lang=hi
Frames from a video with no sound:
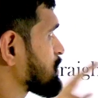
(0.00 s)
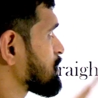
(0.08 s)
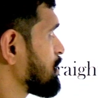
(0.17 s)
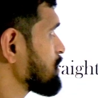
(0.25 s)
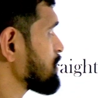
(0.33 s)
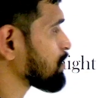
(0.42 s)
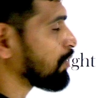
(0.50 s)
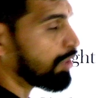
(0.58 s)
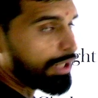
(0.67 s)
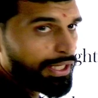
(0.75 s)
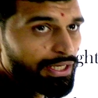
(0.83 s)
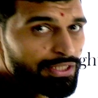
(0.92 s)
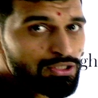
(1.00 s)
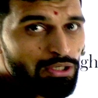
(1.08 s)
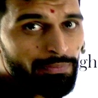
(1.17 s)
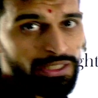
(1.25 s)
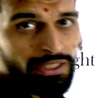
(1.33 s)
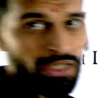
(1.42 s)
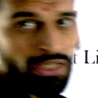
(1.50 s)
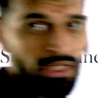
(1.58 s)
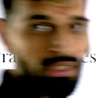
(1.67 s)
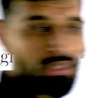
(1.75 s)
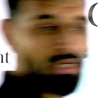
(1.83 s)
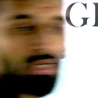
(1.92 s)
इज कोऑर्डिनेट ज्योमेट्री
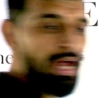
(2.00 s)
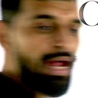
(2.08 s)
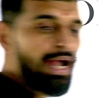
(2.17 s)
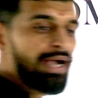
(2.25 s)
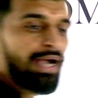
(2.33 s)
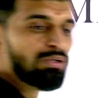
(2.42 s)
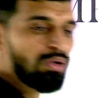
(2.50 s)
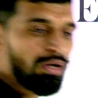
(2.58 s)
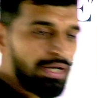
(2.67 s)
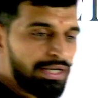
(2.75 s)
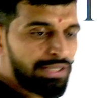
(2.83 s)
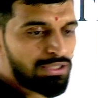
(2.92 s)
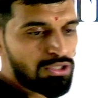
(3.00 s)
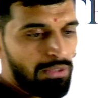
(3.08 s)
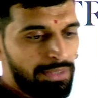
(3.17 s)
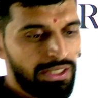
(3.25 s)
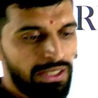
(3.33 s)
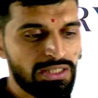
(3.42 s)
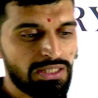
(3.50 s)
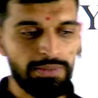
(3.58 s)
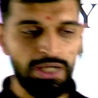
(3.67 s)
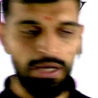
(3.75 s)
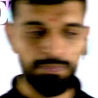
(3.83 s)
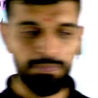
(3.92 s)
एंड कोऑर्डिनेट ज्योमेट्री से भी आपको